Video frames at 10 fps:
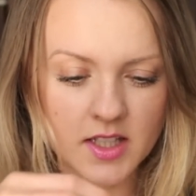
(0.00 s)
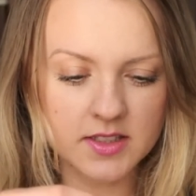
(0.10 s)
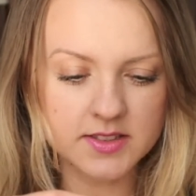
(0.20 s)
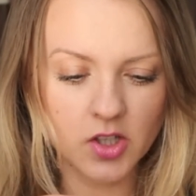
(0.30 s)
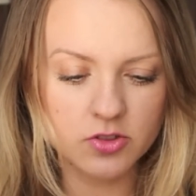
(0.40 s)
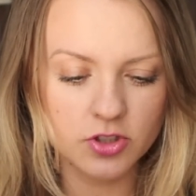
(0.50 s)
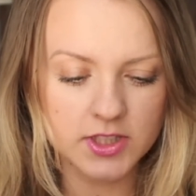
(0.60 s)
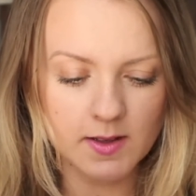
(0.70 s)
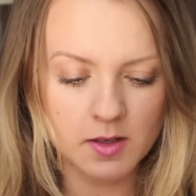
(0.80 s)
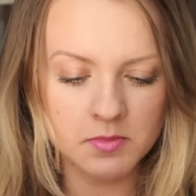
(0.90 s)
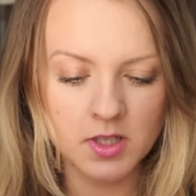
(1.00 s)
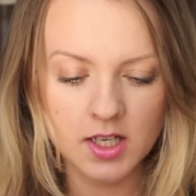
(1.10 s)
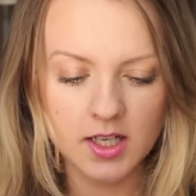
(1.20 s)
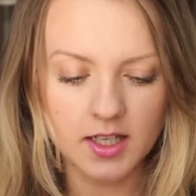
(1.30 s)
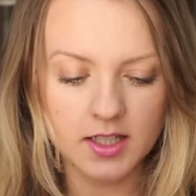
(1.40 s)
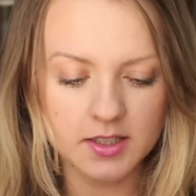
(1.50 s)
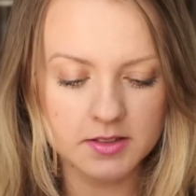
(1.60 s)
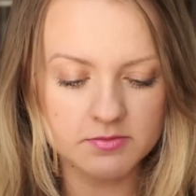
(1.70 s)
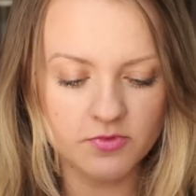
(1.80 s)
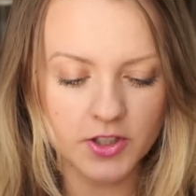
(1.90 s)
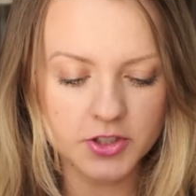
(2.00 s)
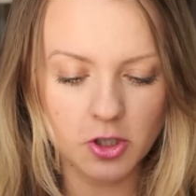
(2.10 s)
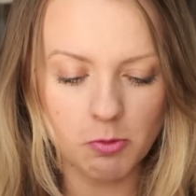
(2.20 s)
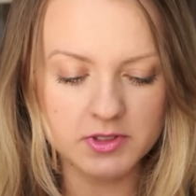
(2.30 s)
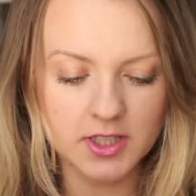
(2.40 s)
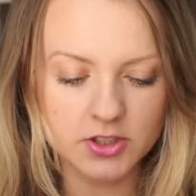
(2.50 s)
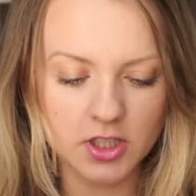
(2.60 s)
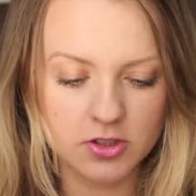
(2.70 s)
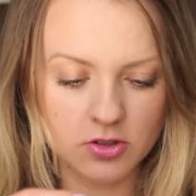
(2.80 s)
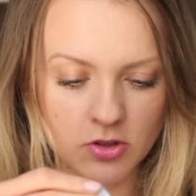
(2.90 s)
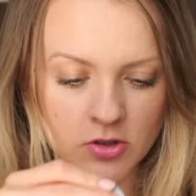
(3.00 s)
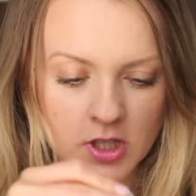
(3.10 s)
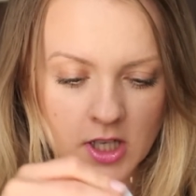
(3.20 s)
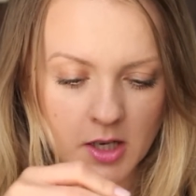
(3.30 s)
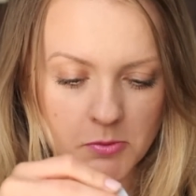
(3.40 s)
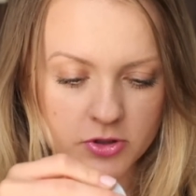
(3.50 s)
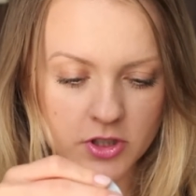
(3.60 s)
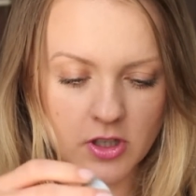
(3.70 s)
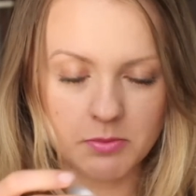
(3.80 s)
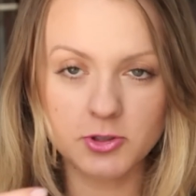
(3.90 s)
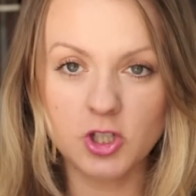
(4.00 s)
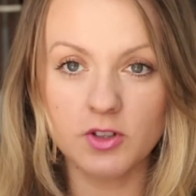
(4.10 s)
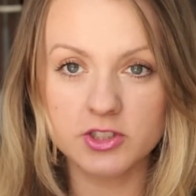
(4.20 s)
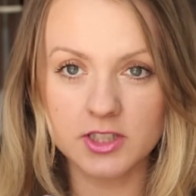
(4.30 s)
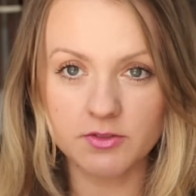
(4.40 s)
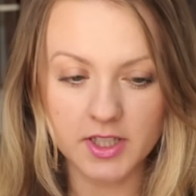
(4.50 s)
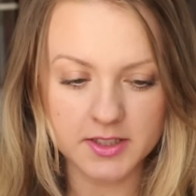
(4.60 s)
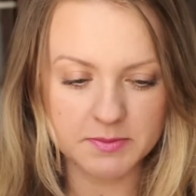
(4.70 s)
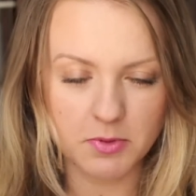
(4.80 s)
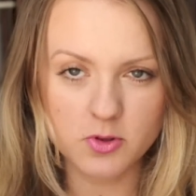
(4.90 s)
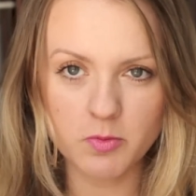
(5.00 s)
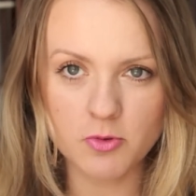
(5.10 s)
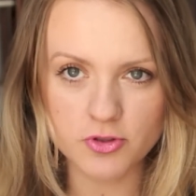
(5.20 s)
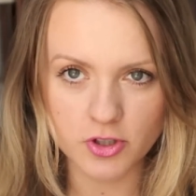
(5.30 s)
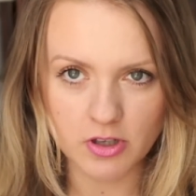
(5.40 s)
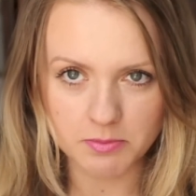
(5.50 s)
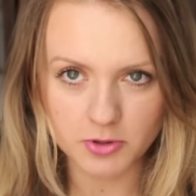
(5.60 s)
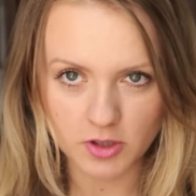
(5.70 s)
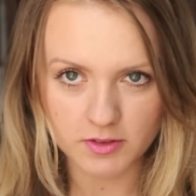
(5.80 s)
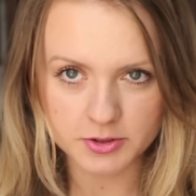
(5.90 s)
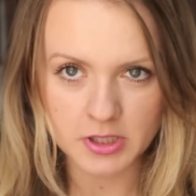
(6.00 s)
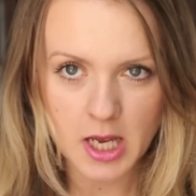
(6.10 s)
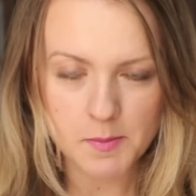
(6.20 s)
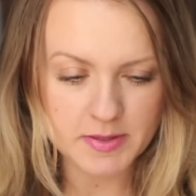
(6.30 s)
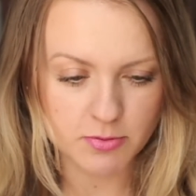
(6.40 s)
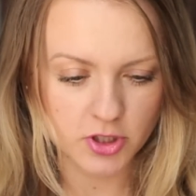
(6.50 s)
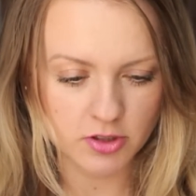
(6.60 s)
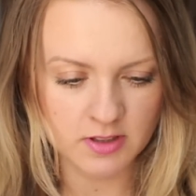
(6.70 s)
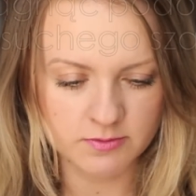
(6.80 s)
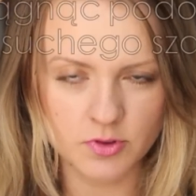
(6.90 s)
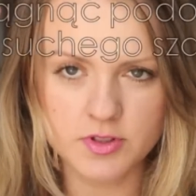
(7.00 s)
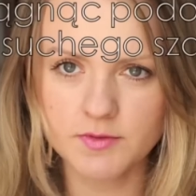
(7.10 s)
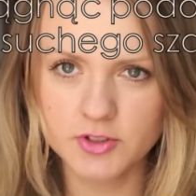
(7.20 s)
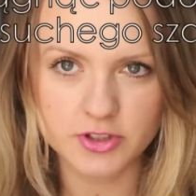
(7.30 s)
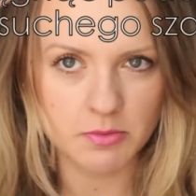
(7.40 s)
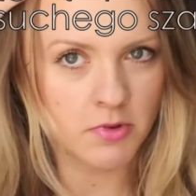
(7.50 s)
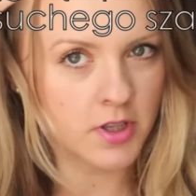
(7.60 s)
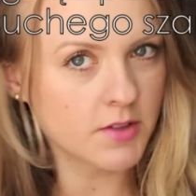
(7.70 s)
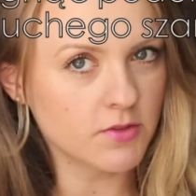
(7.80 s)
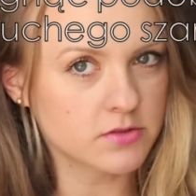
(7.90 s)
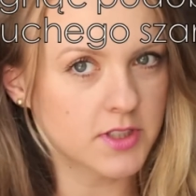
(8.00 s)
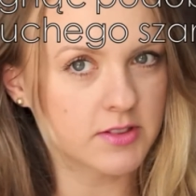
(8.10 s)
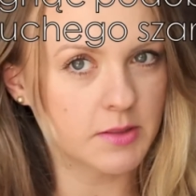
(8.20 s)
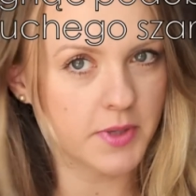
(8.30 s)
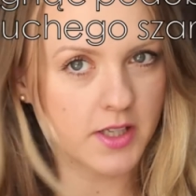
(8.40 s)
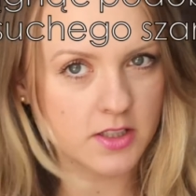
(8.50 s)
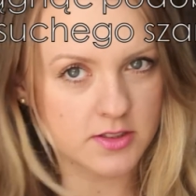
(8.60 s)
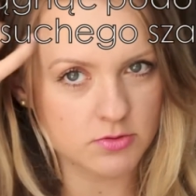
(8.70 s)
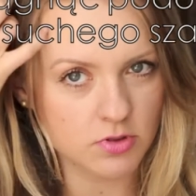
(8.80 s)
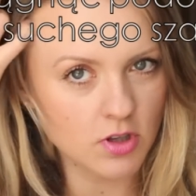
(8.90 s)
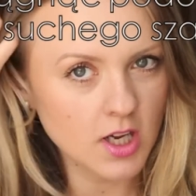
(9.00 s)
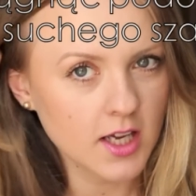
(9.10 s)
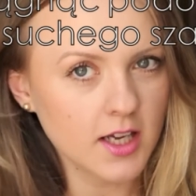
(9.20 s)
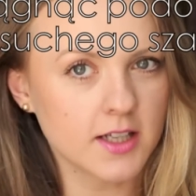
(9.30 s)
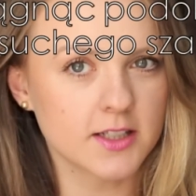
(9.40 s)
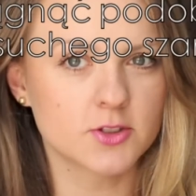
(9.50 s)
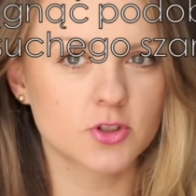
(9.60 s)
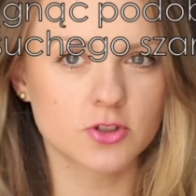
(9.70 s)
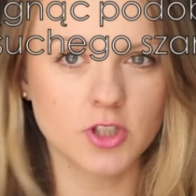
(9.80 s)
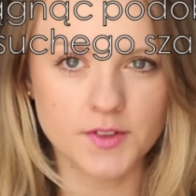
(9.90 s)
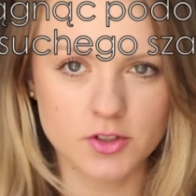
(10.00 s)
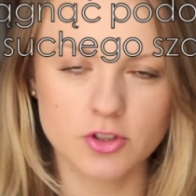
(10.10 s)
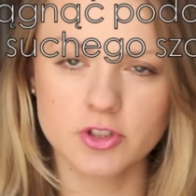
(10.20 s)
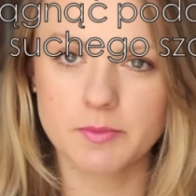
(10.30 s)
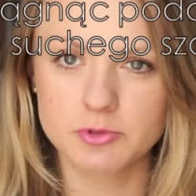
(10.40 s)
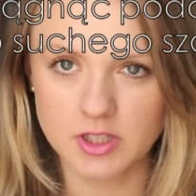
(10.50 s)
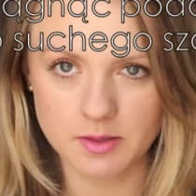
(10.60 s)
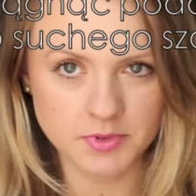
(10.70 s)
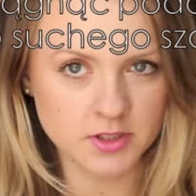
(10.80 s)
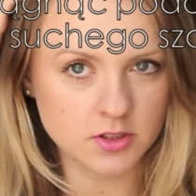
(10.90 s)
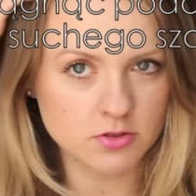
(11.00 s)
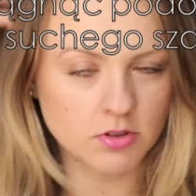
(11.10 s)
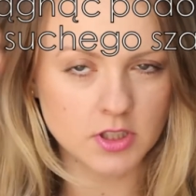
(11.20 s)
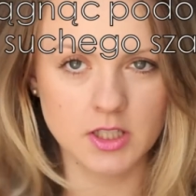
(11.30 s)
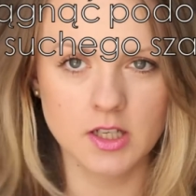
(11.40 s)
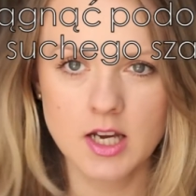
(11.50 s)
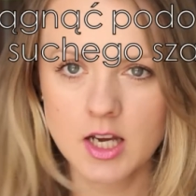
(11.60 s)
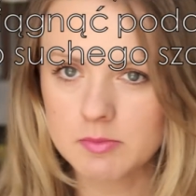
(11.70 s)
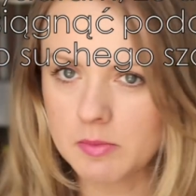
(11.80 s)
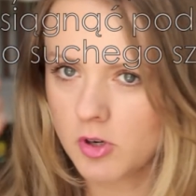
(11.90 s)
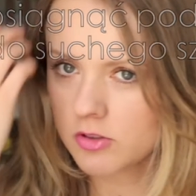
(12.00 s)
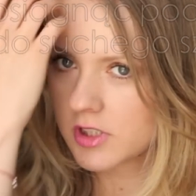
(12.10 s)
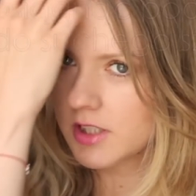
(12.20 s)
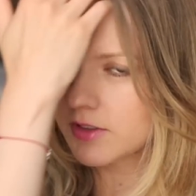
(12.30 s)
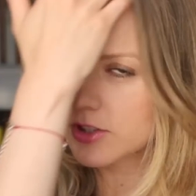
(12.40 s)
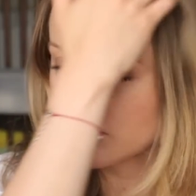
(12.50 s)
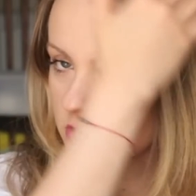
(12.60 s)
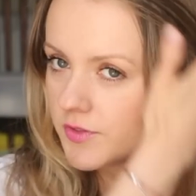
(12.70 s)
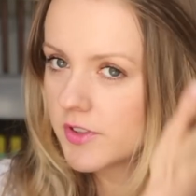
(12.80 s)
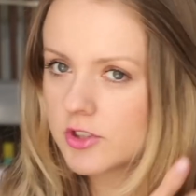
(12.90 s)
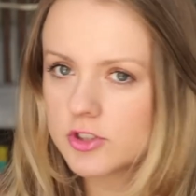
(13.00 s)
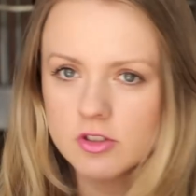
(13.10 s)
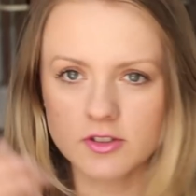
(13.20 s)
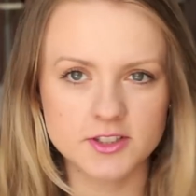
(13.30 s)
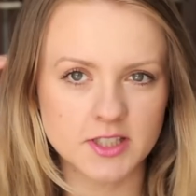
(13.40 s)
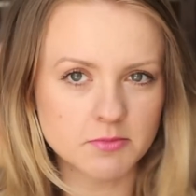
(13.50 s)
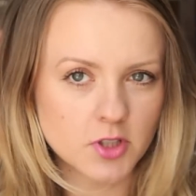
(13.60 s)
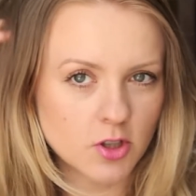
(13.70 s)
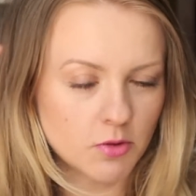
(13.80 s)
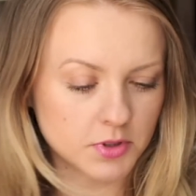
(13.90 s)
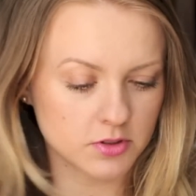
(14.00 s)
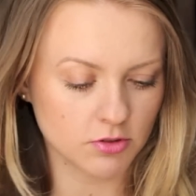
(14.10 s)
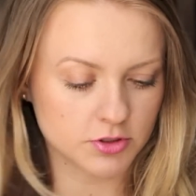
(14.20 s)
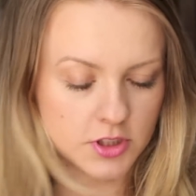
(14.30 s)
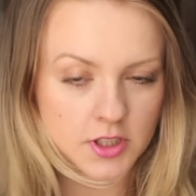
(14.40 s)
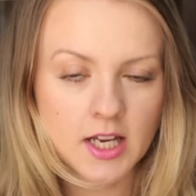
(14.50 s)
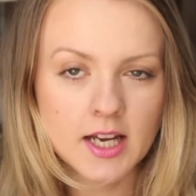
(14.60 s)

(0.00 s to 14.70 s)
Z tego, co czytałam e, w Waszych komentarzach, to można go aplikować na dwojaki sposób. Można go aplikować bezpośrednio na włosy. Widzicie, moje nie wyglądają najpiękniej, są to e, trzydniowe, troszeczkę przyklapnięte z góry i mam ochotę je właśnie odświeżyć i dodać im tej objętości.